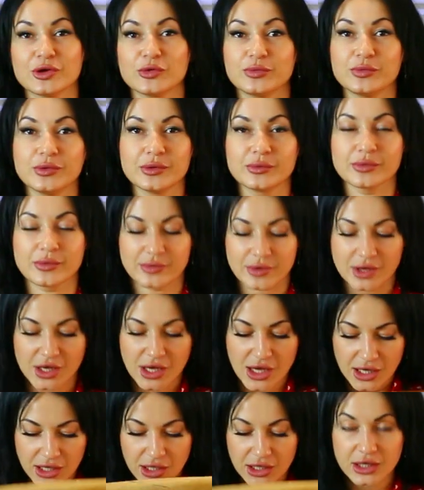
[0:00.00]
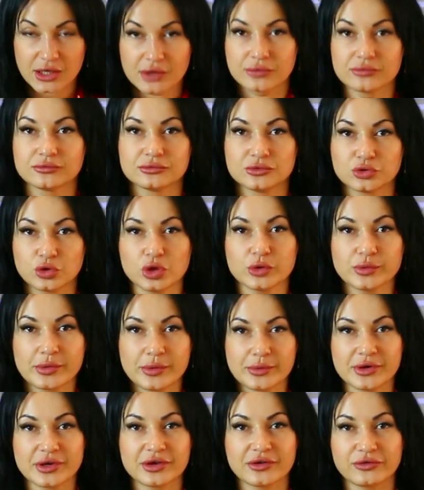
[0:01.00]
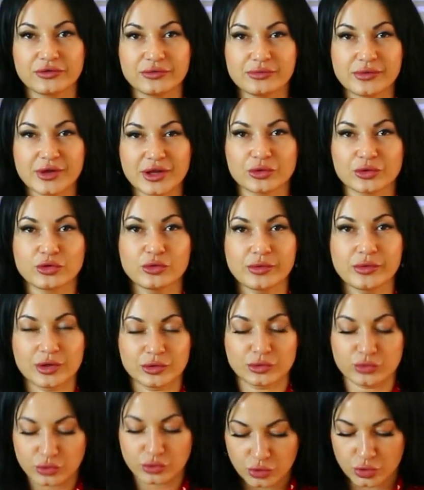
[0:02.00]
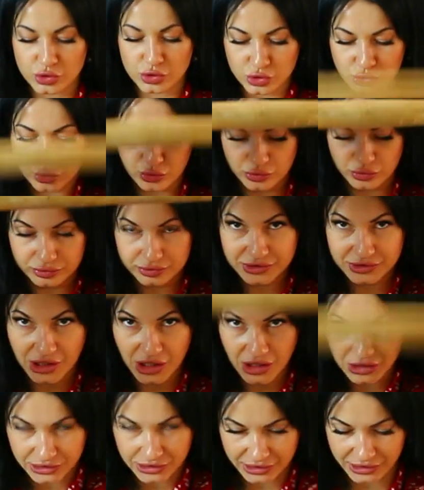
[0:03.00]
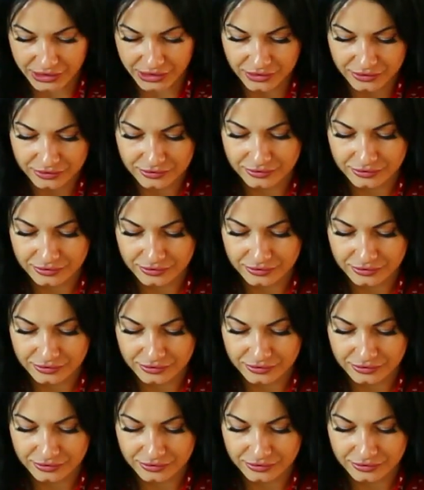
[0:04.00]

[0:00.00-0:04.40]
любимыми. И долбим их в мелкую-мелкую крошку скалкой.